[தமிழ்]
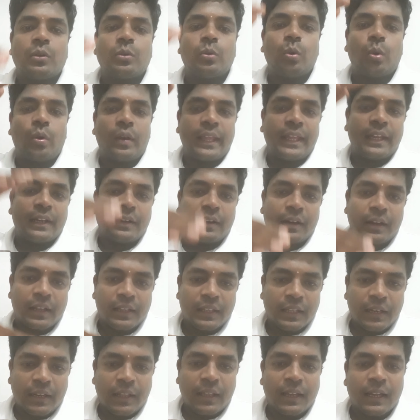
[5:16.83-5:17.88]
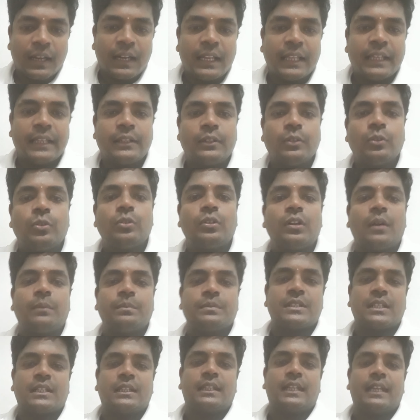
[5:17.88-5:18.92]
குறை என்றதை நாங்கள் ஏது ஒரு
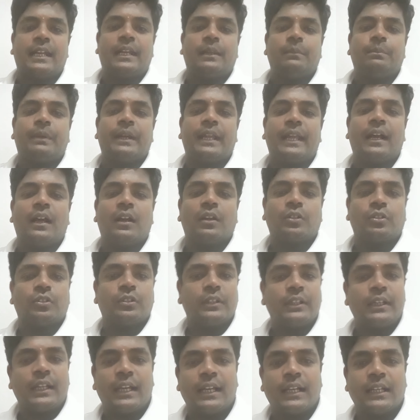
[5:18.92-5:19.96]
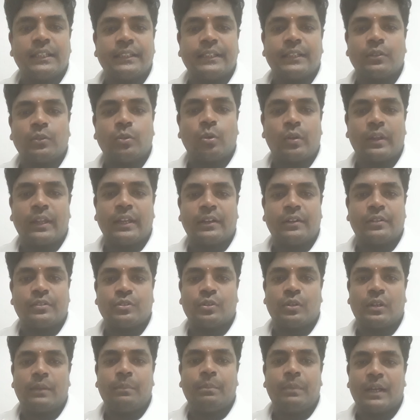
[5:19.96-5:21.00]
அம்சத்தை அடிப்படையாக கொண்டு நாங்கள் இந்த குறை என்று
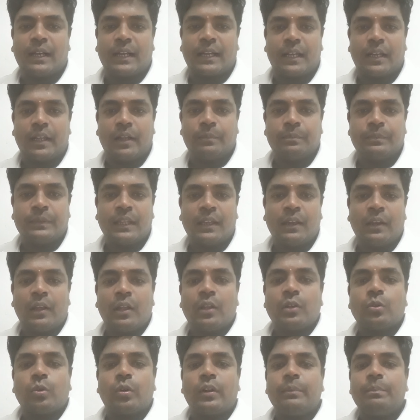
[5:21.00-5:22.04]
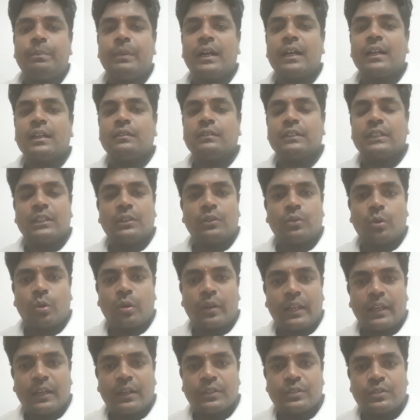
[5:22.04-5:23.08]
சொல்லி பார்க்கலாம் குறிப்பாக வந்து
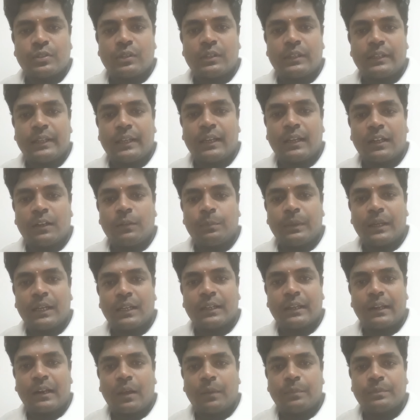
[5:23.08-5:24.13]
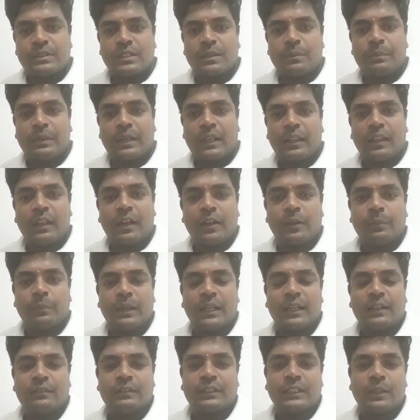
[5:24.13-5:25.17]
குறை என்று சொல்லி நாங்கள் பார்க்குற அம்சம்
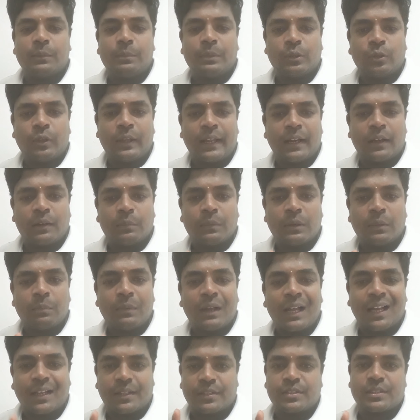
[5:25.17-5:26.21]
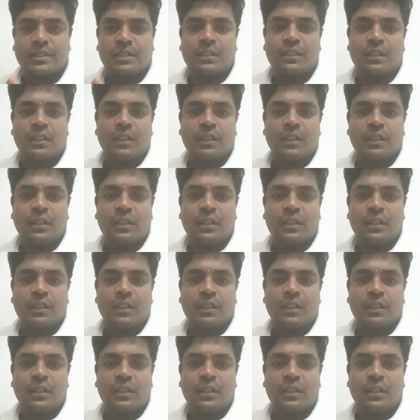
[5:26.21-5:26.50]
பிரதானமாக வந்து இப்போ உதாரணமாக மார்க்ஸ்